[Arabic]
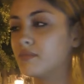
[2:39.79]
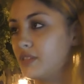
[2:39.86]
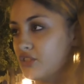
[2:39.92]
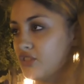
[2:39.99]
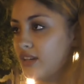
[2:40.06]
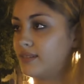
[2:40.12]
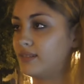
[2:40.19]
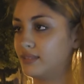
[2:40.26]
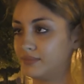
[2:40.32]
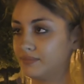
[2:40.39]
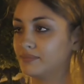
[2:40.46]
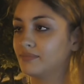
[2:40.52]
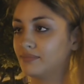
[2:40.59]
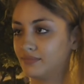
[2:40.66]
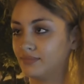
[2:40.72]
وبرشا
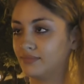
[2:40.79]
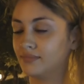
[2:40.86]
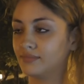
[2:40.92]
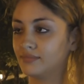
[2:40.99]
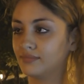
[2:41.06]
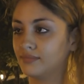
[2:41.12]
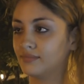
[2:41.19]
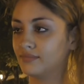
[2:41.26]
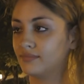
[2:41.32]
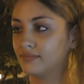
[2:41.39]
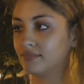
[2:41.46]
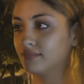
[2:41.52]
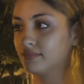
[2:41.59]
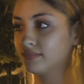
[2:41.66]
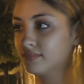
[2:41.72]
في الاول قلت لي
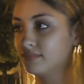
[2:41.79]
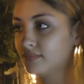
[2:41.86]
انا خوه